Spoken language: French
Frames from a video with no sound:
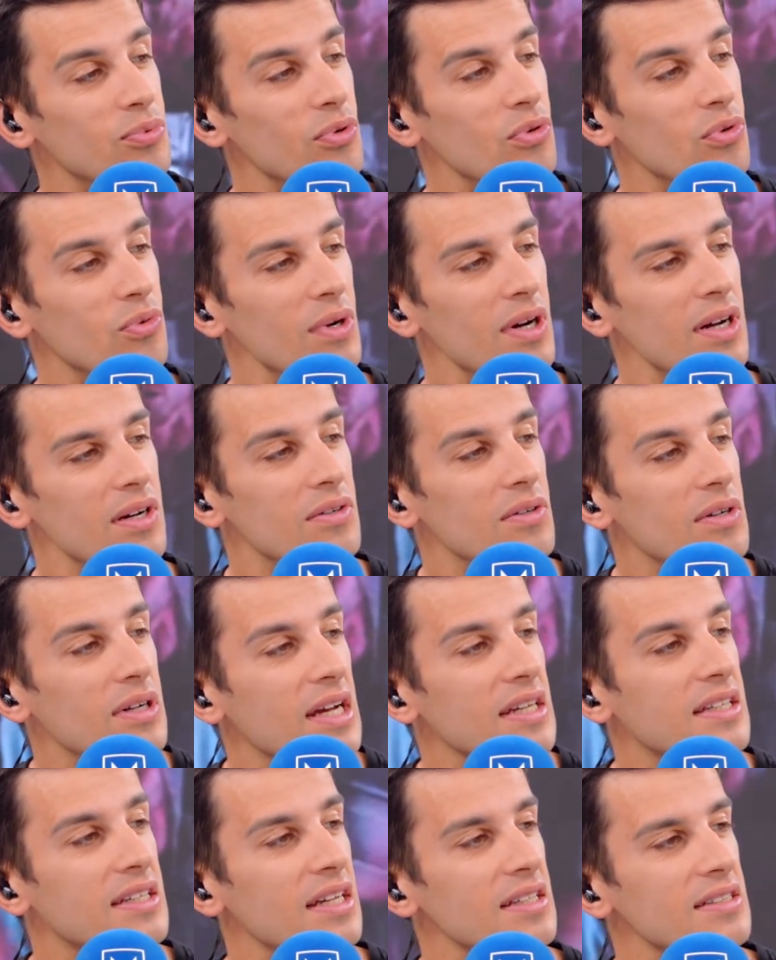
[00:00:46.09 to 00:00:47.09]
Pourquoi euh,
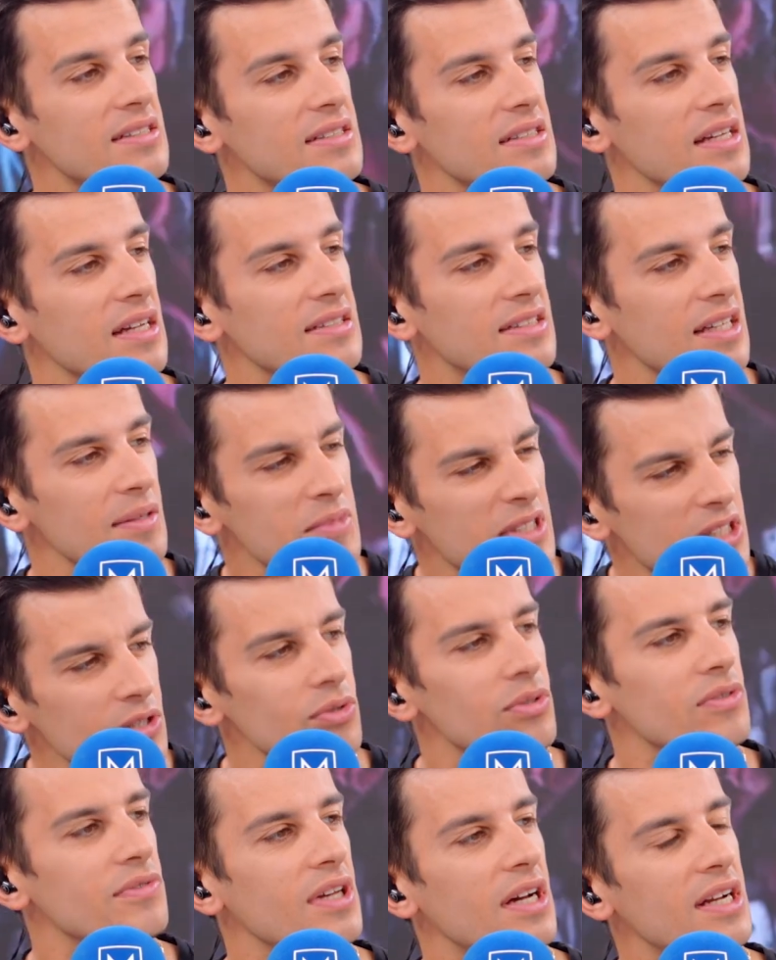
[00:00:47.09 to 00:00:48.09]
la quête C'est un thème
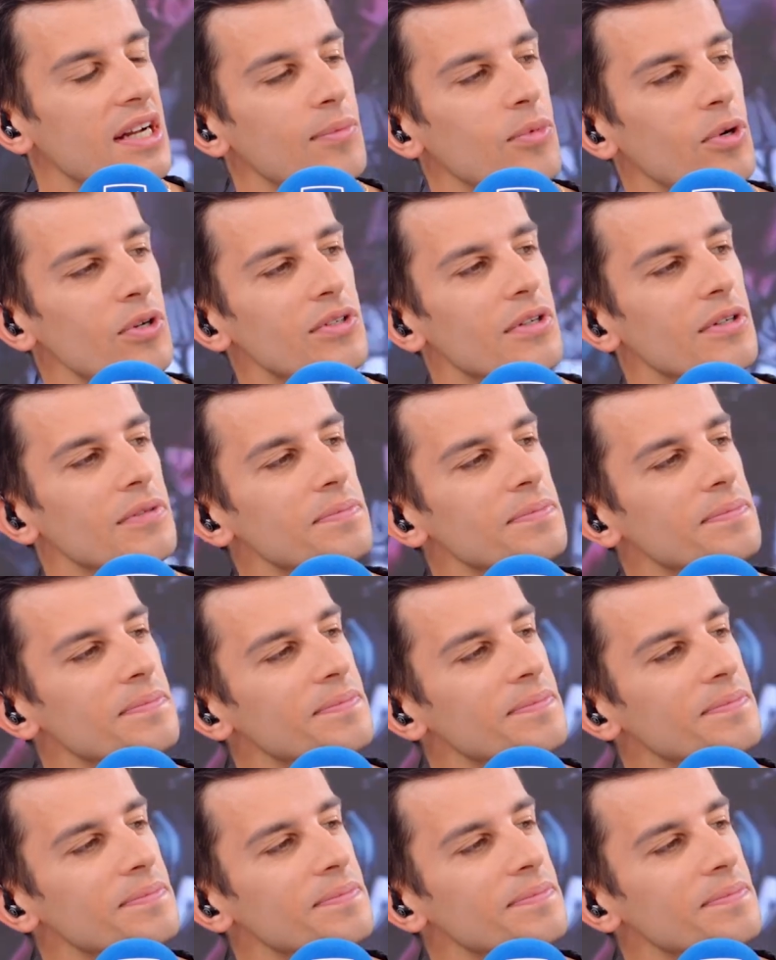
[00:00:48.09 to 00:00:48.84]
qui revient à la mode